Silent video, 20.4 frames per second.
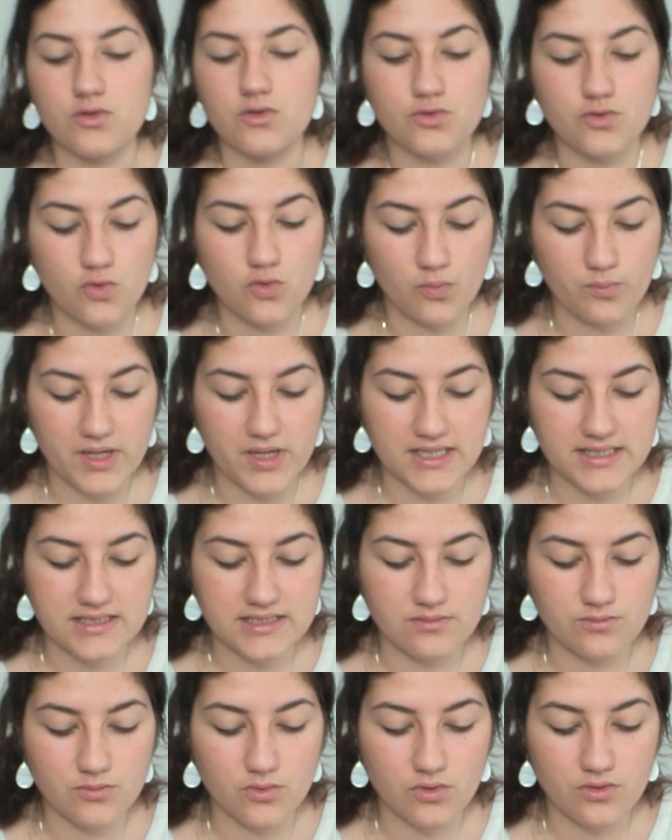du
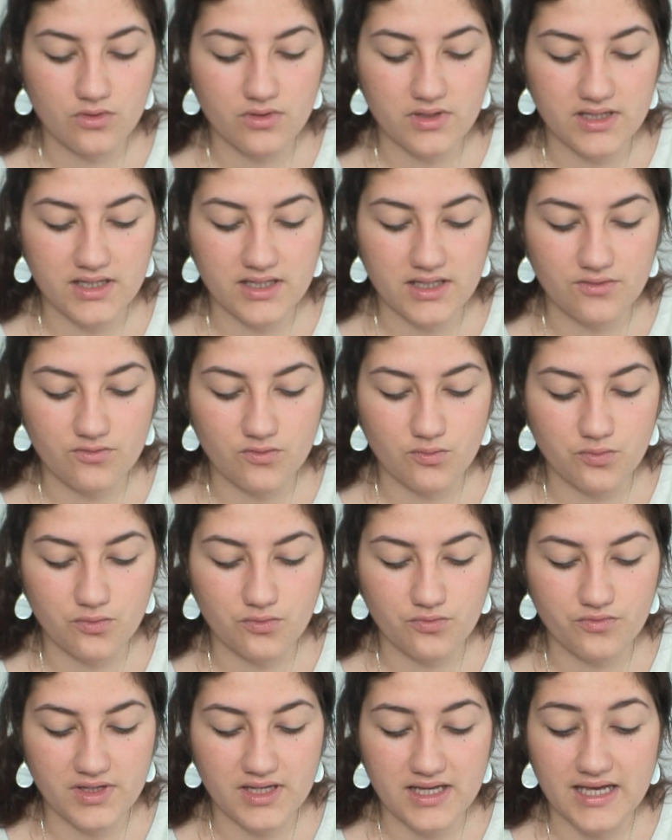compartiment et vous
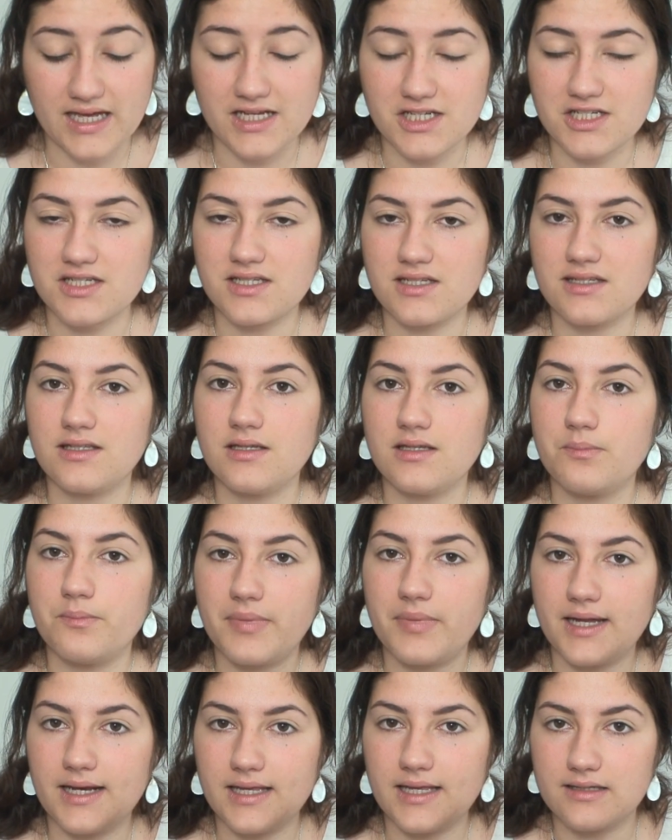pouvez acheter des
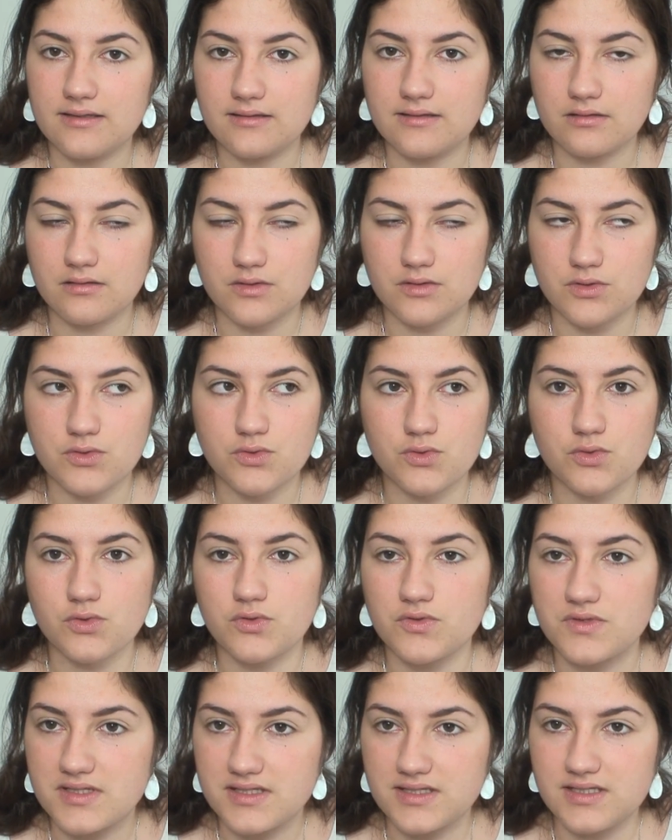palettes sur
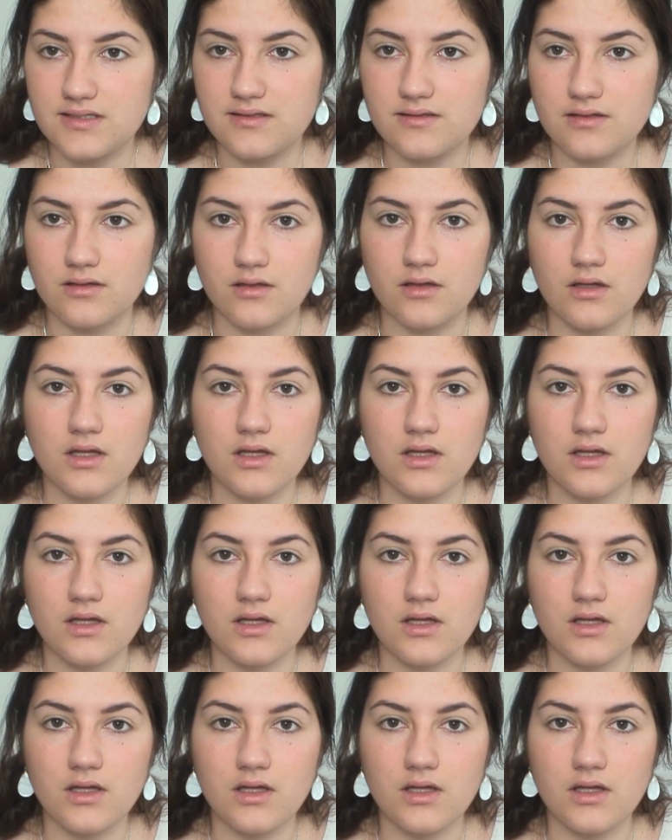le site